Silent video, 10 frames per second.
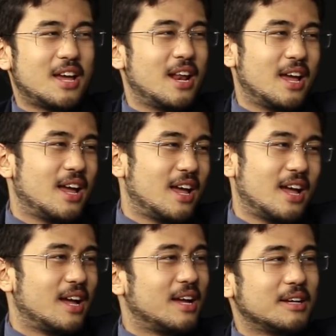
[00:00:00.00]
só
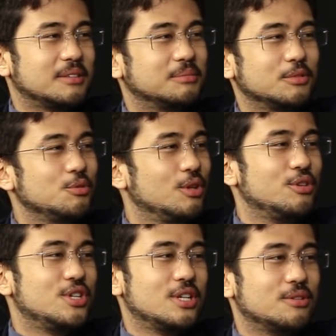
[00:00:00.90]
era um
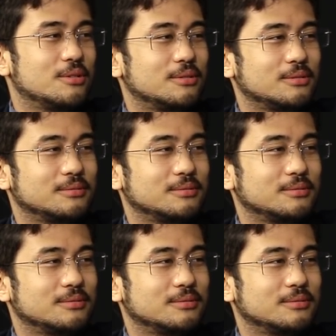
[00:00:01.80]
iludido.